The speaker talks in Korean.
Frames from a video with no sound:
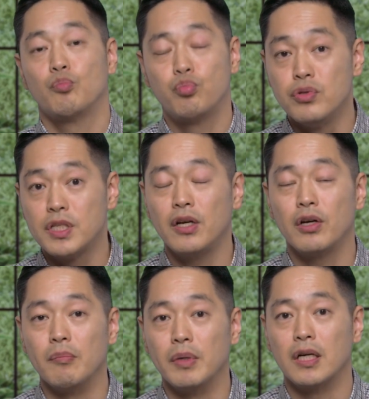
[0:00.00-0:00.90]

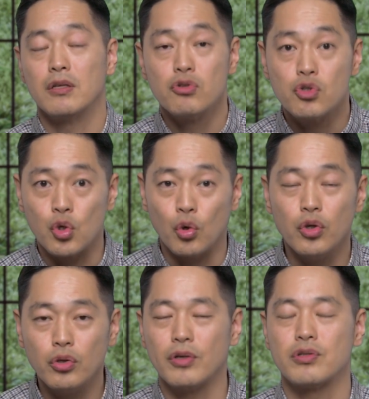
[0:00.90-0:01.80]
분사형입니다.
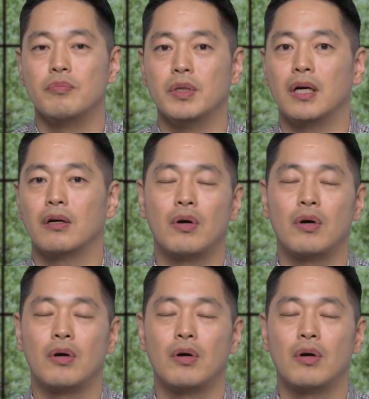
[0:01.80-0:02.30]
종료되었습니다.